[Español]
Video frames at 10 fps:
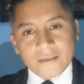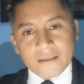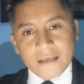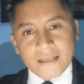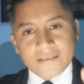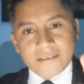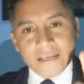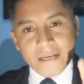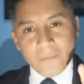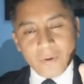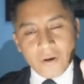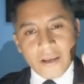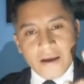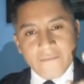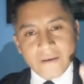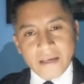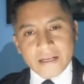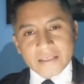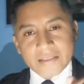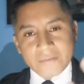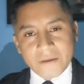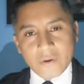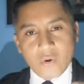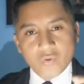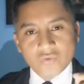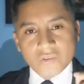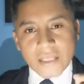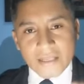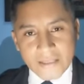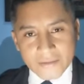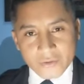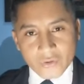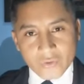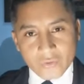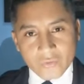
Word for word: El siervo que había recibido un talento